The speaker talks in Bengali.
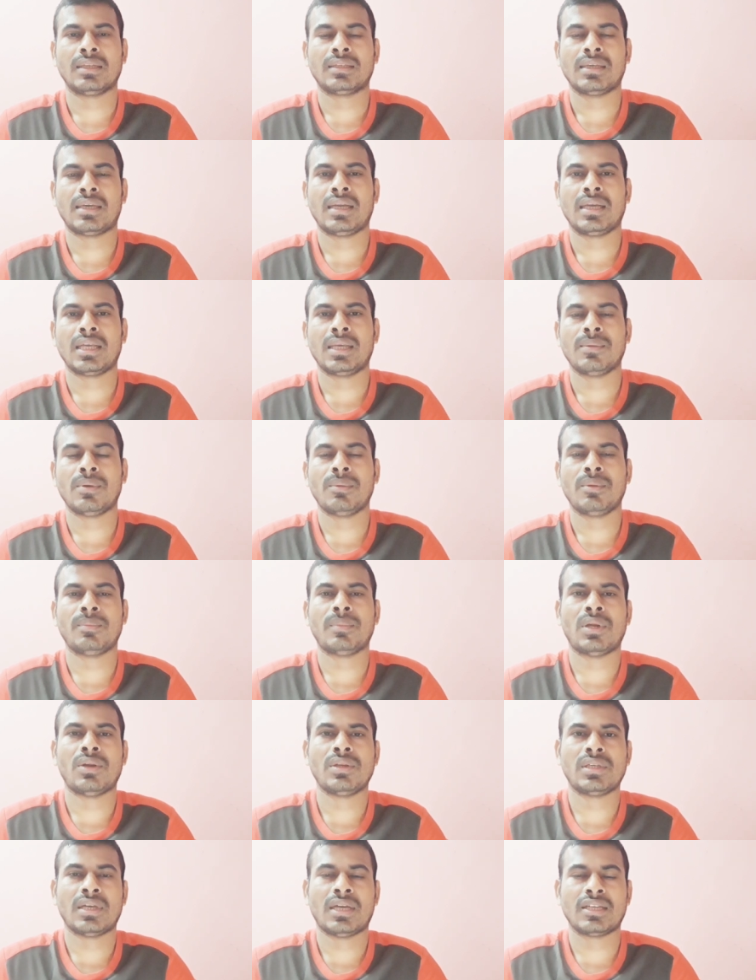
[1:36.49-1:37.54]
তারা কিভাবে
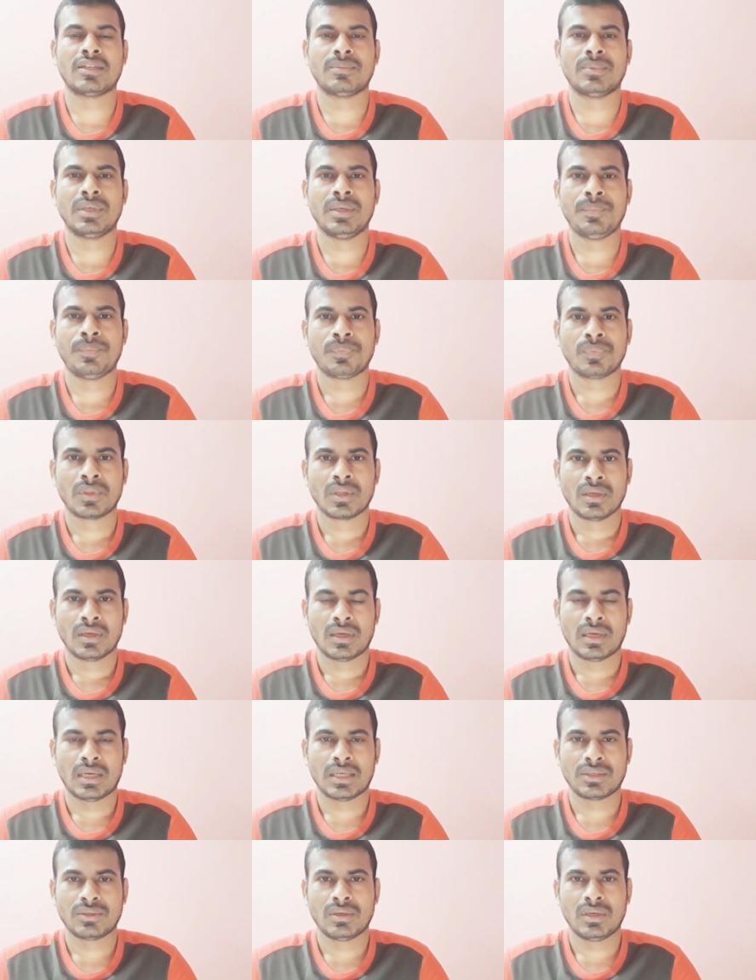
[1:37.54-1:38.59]
মালয়েশিয়া আসবে
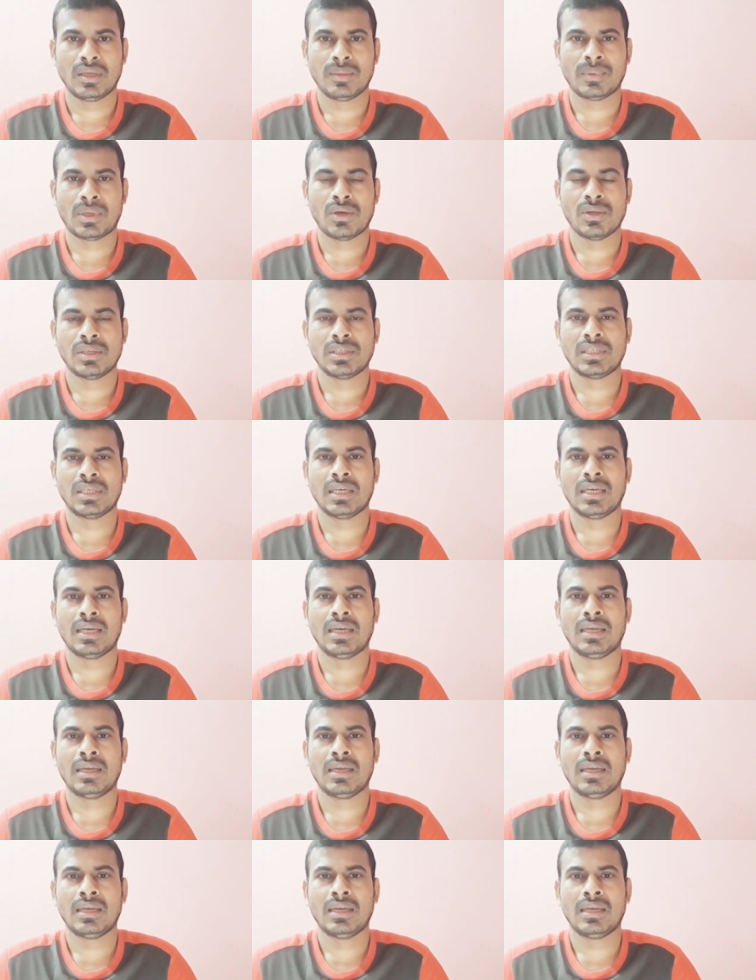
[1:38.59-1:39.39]
আসলে মালয়েশিয়া